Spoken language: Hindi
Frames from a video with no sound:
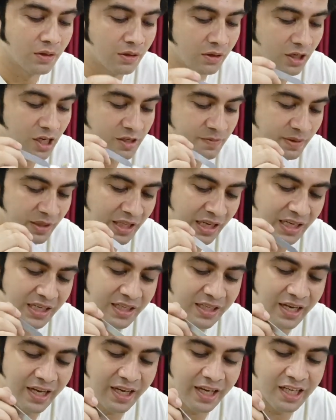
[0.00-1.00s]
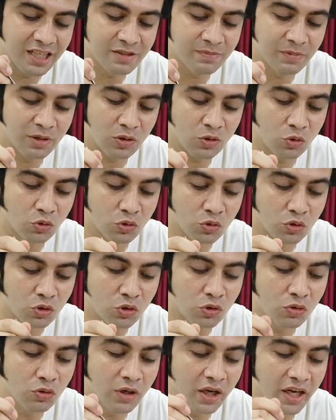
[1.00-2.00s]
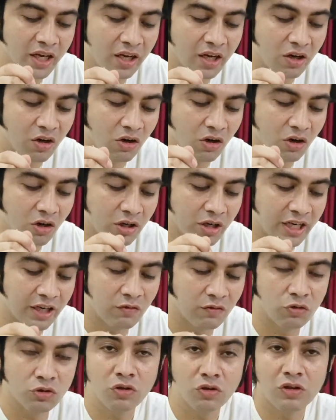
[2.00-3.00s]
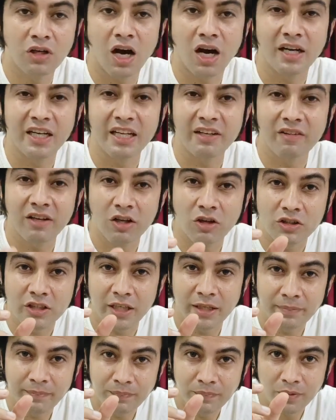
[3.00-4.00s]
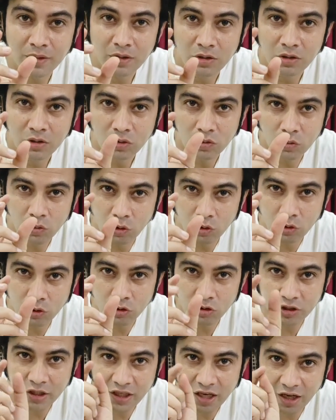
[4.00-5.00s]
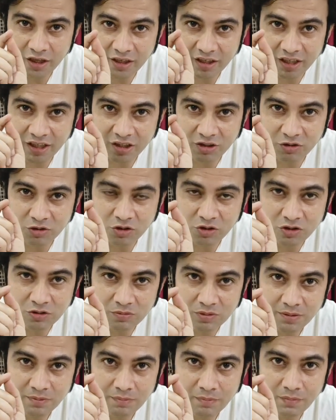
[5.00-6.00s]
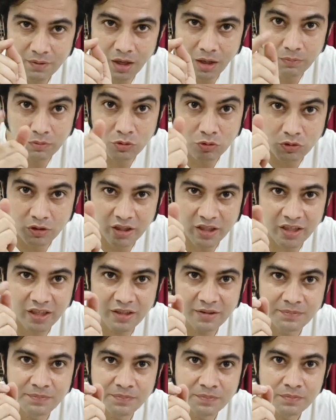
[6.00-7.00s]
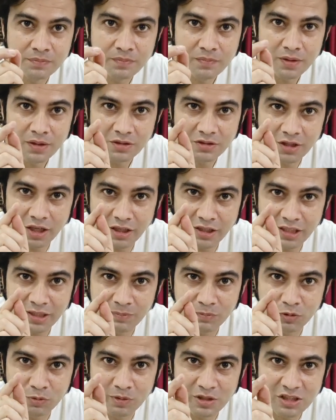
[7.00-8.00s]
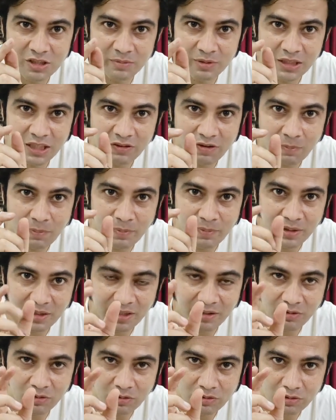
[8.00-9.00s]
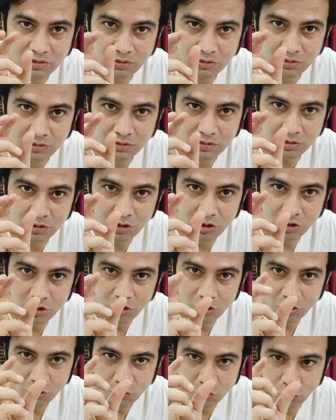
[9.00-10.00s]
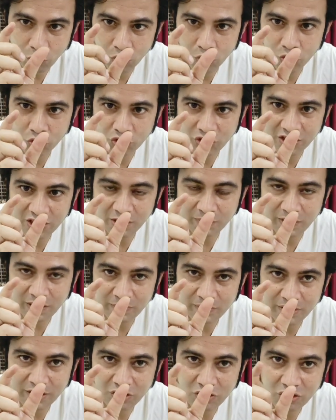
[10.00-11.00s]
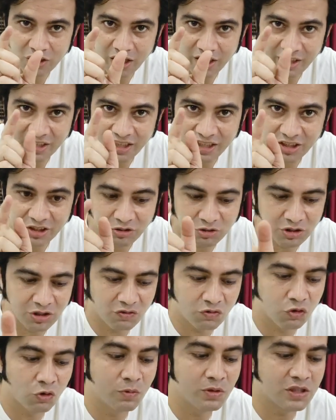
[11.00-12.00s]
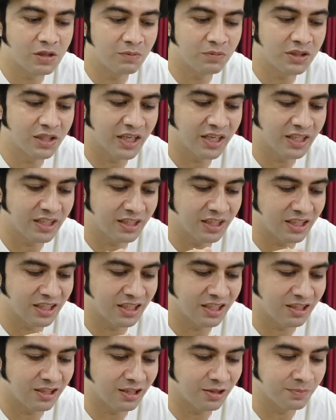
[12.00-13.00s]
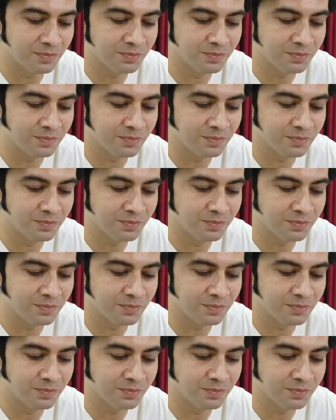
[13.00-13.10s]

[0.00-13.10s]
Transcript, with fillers: इसमें दही है इसमें कुंदरू है और एक वो जो कांटे वाला होता है गोल गोल होता है कांटे कांटे होते हैं उसमें आप ढूंढिएगा जहाँ नींबू मिर्ची मिलता है वहाँ पर मिलता है वो गोल गोल होते हैं इतने बड़े बड़े और कांटे कांटे होते हैं वो भी सब्जी है ये देखिए ये भी